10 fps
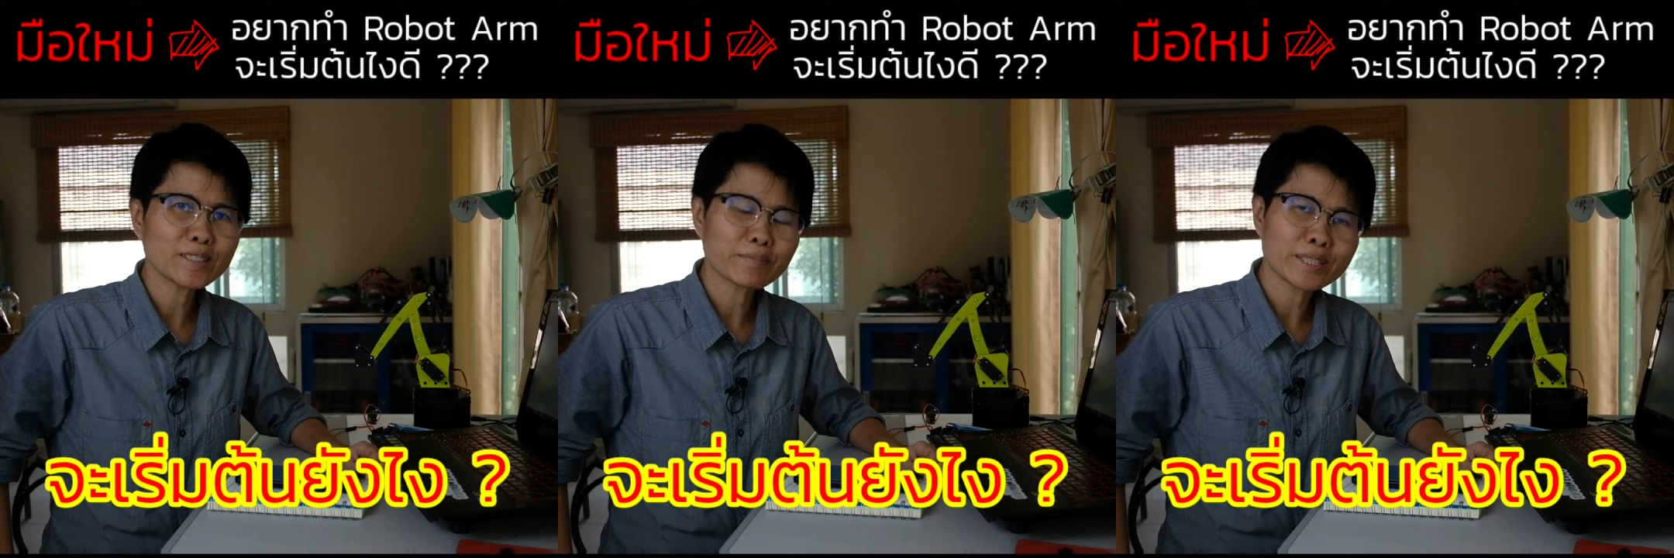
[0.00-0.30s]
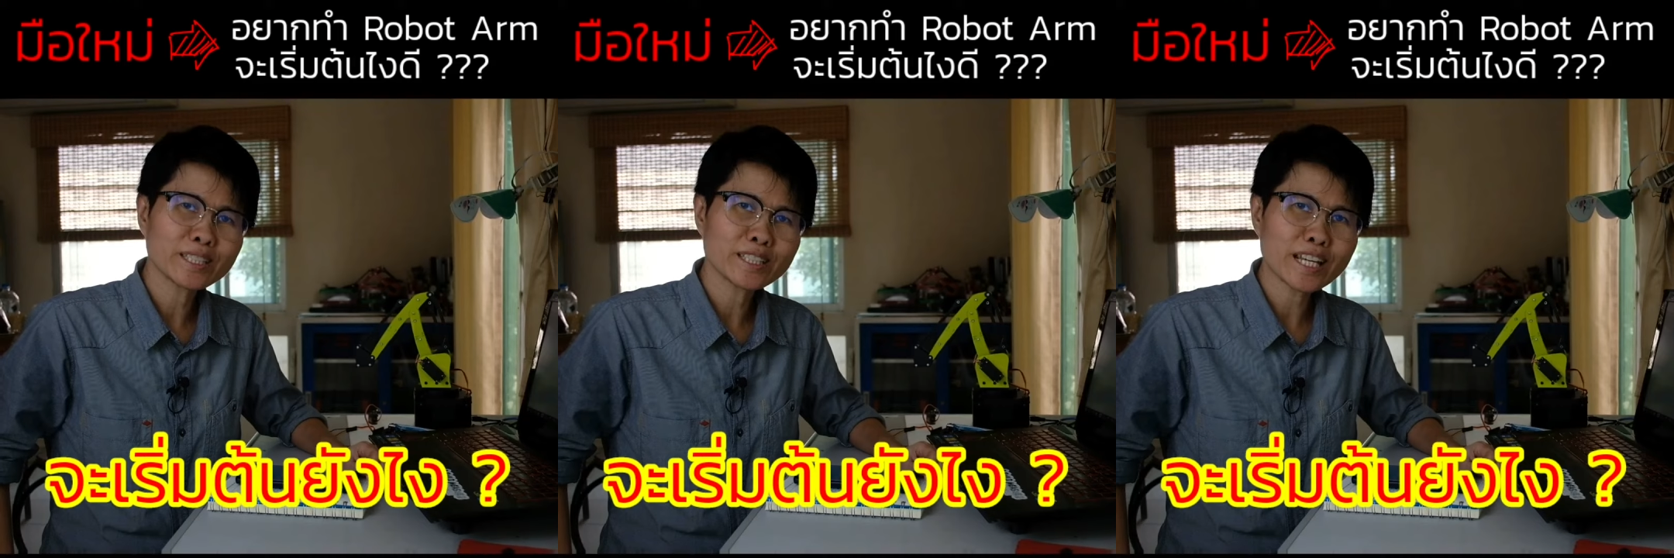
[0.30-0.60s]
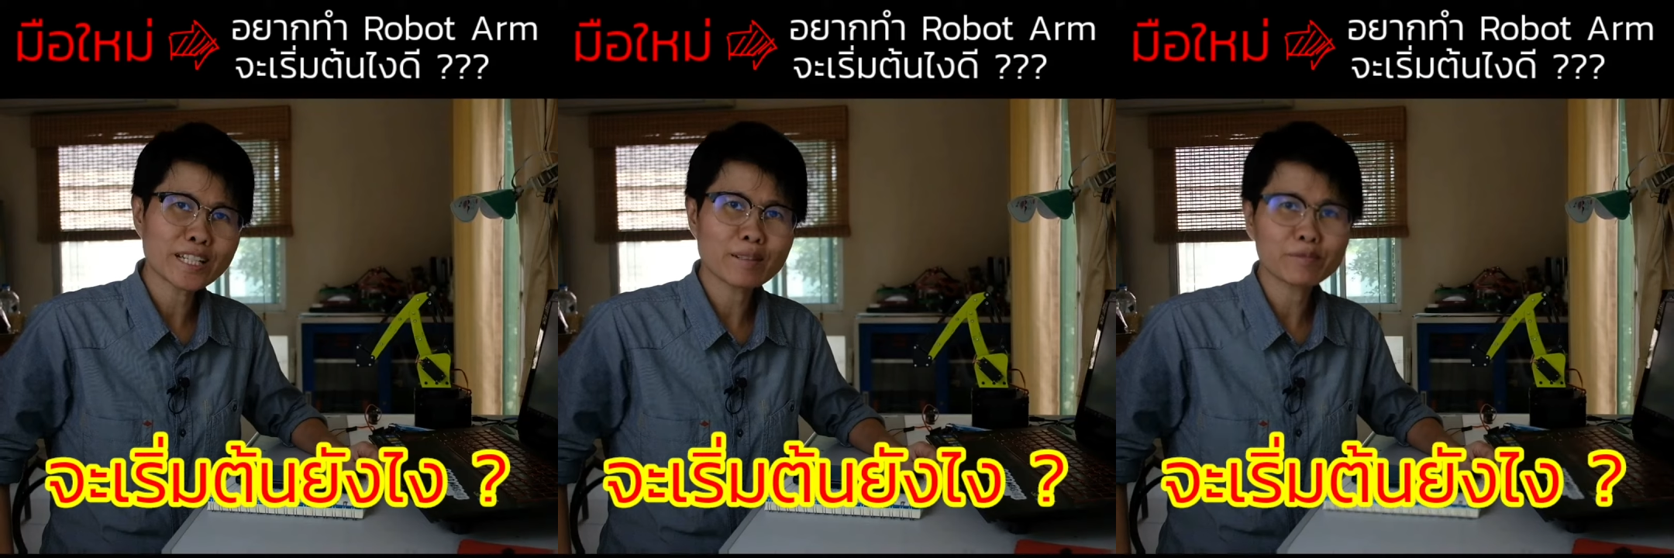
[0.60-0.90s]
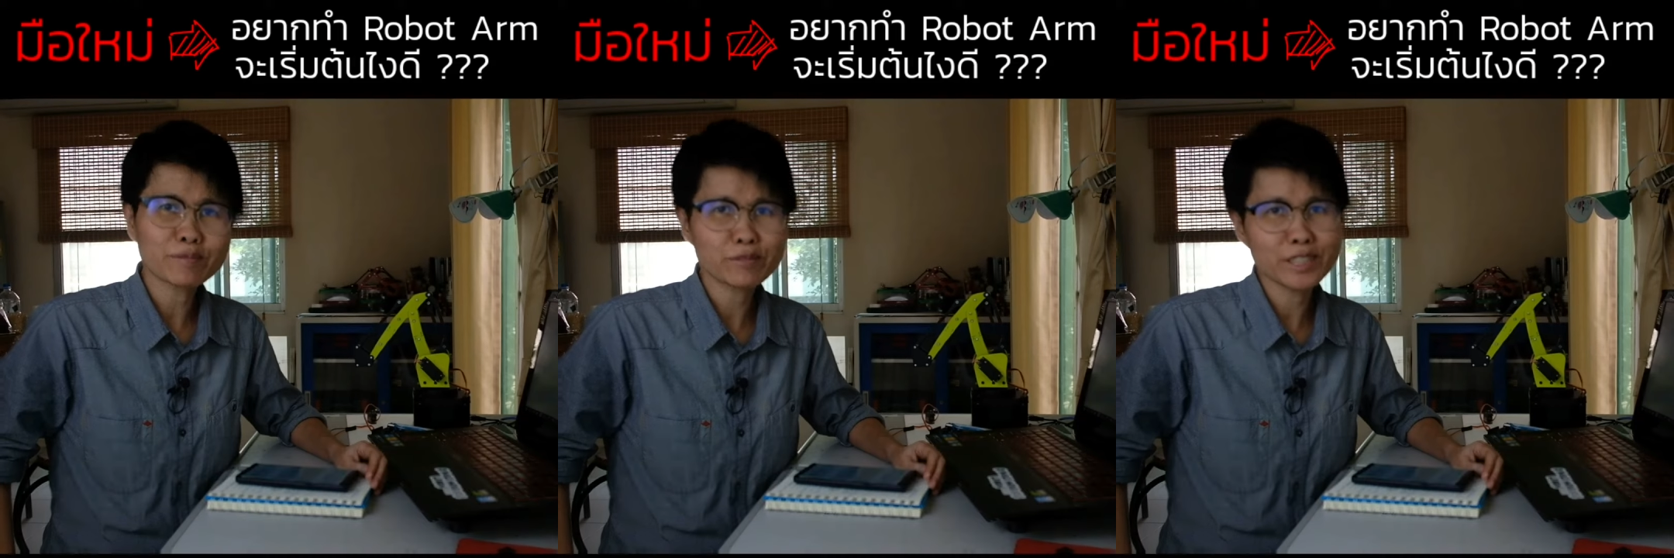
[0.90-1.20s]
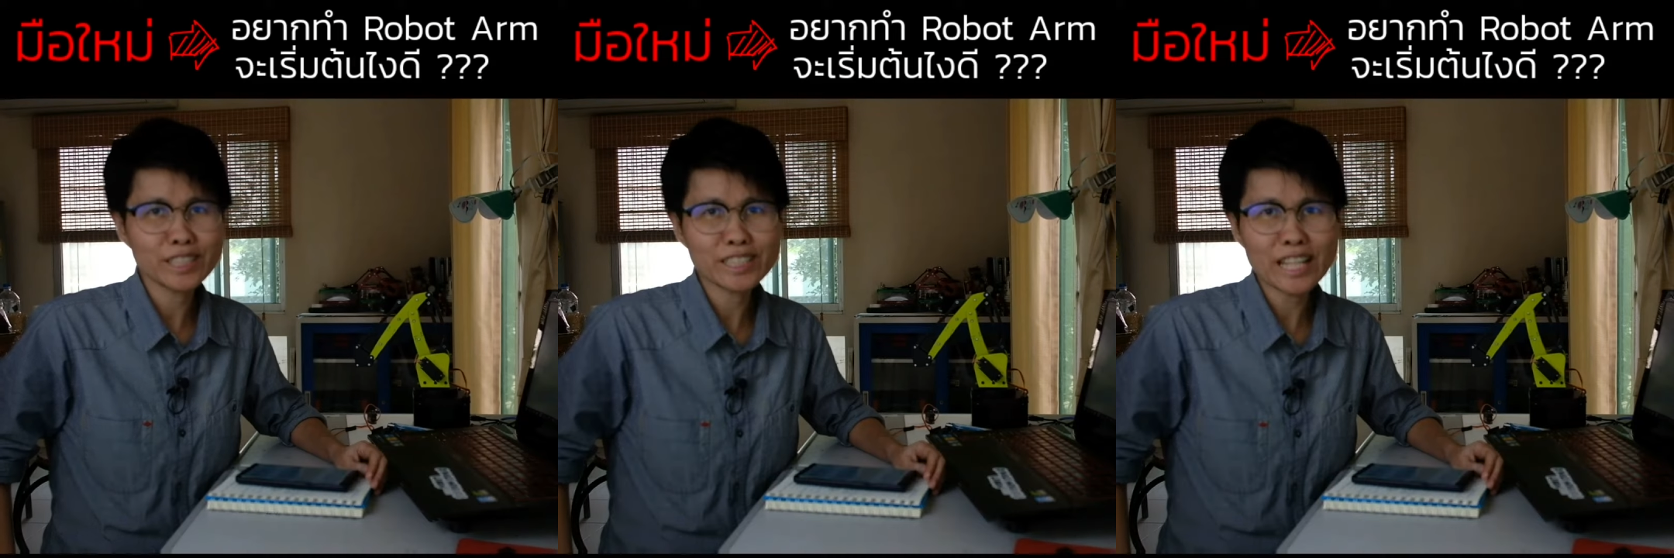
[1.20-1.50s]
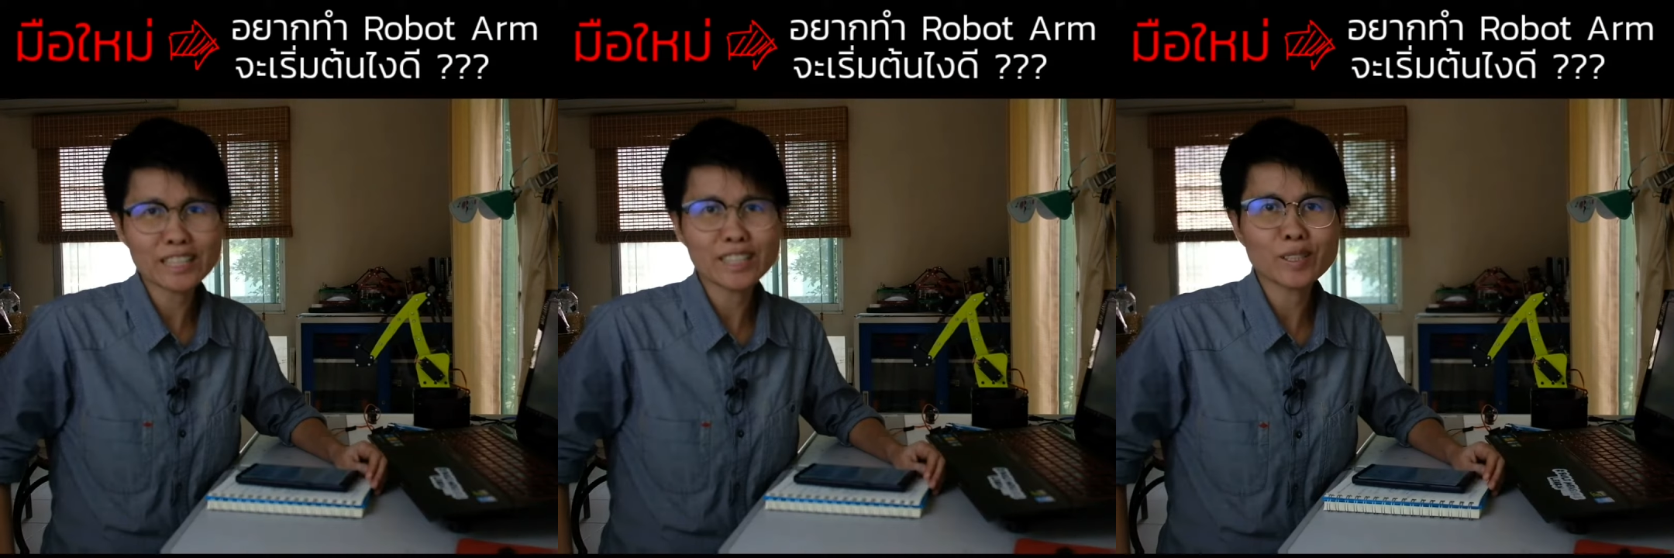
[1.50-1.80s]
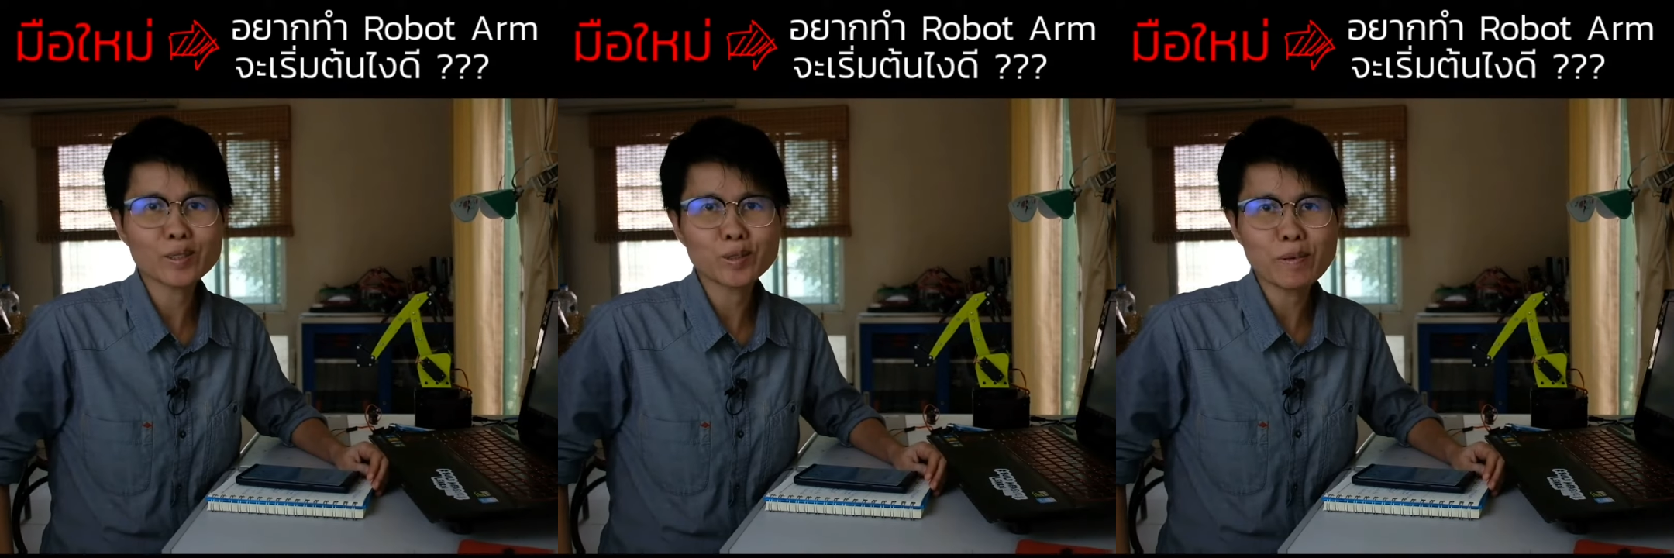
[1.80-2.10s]
นี้อึงมีแนะนำวิธีการเรี
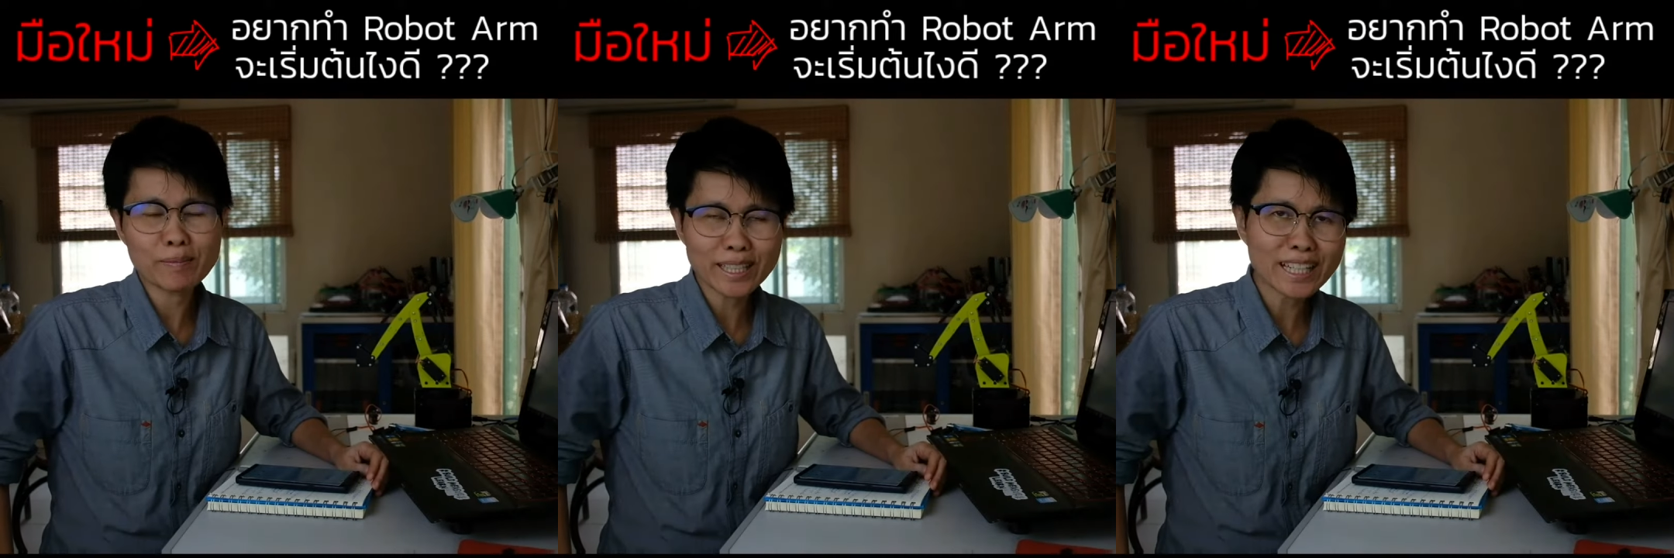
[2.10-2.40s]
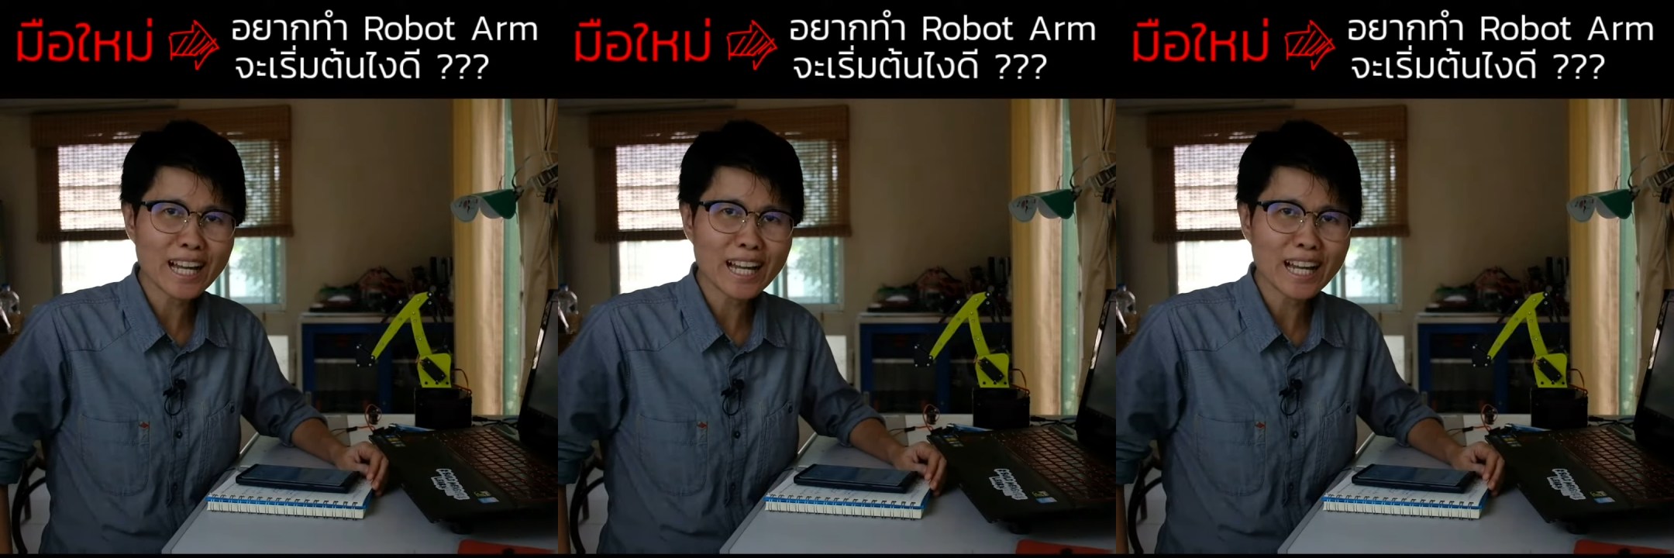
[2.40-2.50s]
ยนรู้แบบ